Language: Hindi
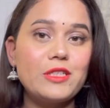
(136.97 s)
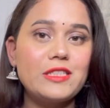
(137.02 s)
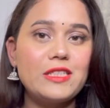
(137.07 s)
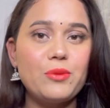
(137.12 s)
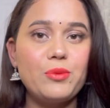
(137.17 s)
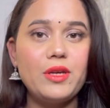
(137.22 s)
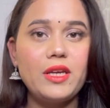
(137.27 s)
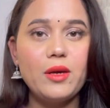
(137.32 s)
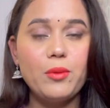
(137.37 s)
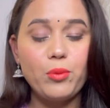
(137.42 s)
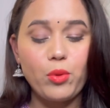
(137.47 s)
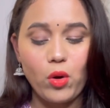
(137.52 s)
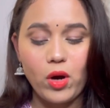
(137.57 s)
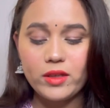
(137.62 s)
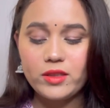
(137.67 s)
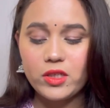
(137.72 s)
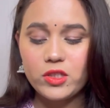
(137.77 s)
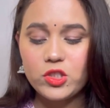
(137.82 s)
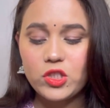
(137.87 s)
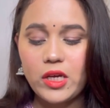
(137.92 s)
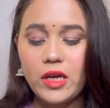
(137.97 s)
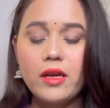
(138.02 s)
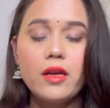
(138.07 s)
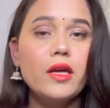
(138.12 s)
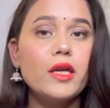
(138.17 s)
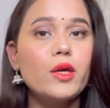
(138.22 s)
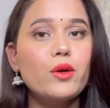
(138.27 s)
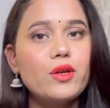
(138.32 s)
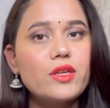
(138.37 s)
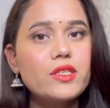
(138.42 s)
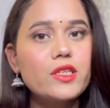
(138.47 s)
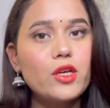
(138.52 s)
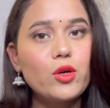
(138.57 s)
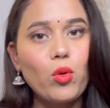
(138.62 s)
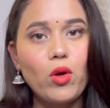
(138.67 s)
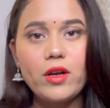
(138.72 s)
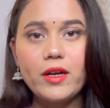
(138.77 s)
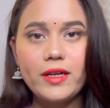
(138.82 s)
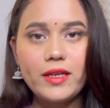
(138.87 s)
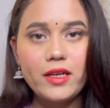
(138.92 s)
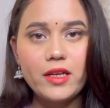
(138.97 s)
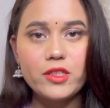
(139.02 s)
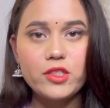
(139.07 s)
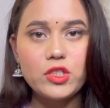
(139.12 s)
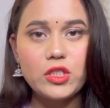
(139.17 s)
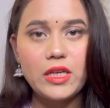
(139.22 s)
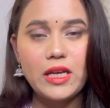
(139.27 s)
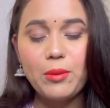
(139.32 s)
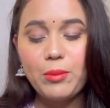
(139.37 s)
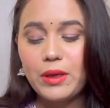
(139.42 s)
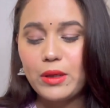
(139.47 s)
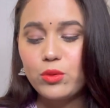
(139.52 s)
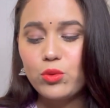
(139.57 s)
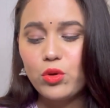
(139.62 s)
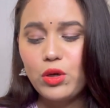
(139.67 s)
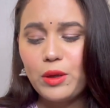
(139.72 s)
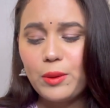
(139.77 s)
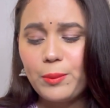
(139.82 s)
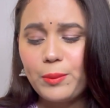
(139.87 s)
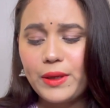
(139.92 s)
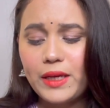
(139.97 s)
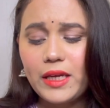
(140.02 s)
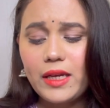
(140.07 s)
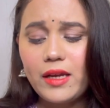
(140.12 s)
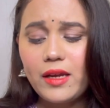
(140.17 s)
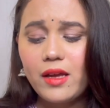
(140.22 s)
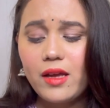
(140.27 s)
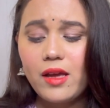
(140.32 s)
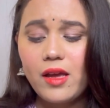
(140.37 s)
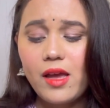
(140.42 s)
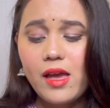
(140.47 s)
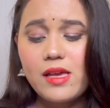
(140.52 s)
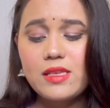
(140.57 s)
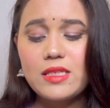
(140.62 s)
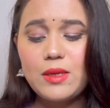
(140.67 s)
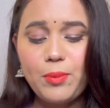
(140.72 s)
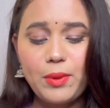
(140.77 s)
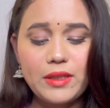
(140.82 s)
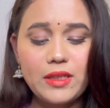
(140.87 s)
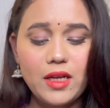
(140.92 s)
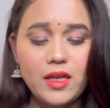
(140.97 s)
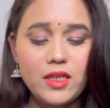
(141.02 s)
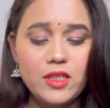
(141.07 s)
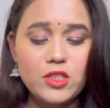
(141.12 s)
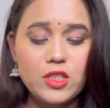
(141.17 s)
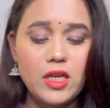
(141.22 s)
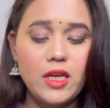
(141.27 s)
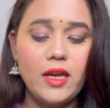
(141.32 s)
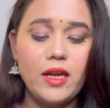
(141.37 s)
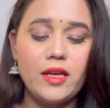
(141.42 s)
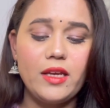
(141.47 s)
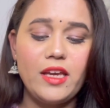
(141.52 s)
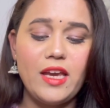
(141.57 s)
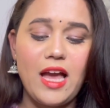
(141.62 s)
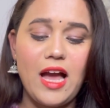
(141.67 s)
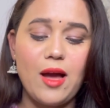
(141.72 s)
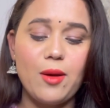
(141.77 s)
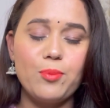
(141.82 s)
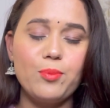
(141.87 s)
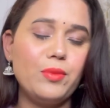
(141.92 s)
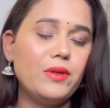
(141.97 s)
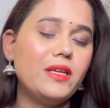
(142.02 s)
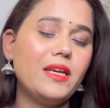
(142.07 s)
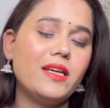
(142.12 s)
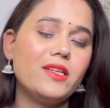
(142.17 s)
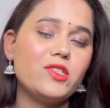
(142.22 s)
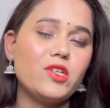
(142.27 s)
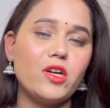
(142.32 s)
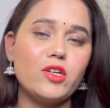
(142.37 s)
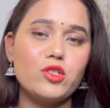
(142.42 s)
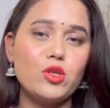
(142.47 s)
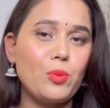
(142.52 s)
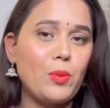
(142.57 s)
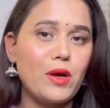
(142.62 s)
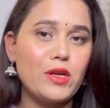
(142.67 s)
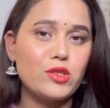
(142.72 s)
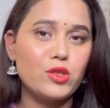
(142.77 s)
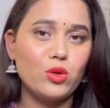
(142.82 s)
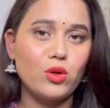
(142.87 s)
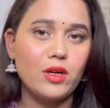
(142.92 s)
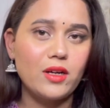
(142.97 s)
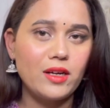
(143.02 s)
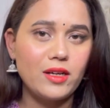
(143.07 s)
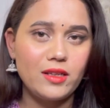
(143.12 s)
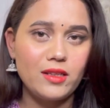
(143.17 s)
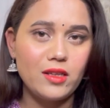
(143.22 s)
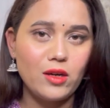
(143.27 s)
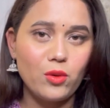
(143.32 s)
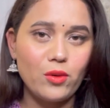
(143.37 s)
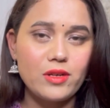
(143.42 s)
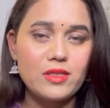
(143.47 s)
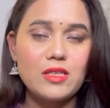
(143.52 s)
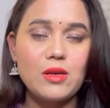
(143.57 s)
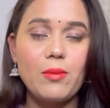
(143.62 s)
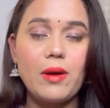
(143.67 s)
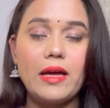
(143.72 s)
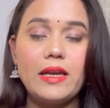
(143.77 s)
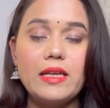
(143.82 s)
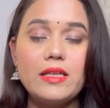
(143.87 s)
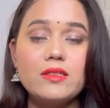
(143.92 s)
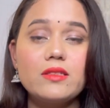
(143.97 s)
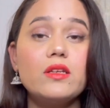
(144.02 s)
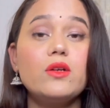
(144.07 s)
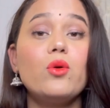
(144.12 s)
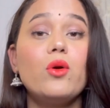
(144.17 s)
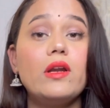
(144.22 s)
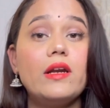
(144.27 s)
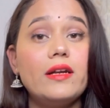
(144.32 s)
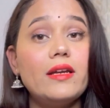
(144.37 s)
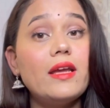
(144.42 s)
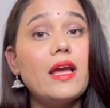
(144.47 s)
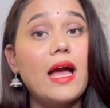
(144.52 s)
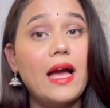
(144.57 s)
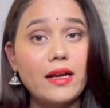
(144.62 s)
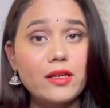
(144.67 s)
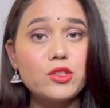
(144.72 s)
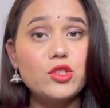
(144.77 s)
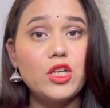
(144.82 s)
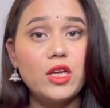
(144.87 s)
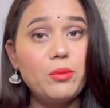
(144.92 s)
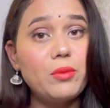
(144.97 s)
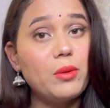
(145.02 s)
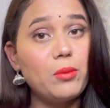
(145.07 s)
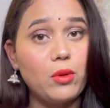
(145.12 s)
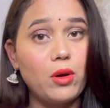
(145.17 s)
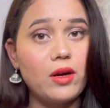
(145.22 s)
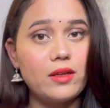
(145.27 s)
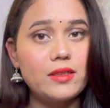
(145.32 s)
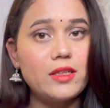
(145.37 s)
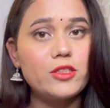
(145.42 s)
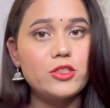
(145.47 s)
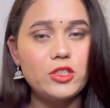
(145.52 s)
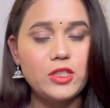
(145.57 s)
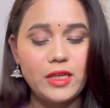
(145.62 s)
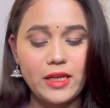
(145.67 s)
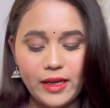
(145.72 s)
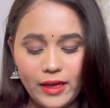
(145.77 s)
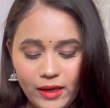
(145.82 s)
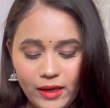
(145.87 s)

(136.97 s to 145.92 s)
से भी ये बहुत अच्छा है क्योंकि इसकी क्वालिटी अच्छी है बिल्कुल भी ऐसे पता नहीं चलेगा कि आप ये चार सौ का खरीदा हुआ सामान है इसकी क्वालिटी एक्चुअली में बहुत अच्छी है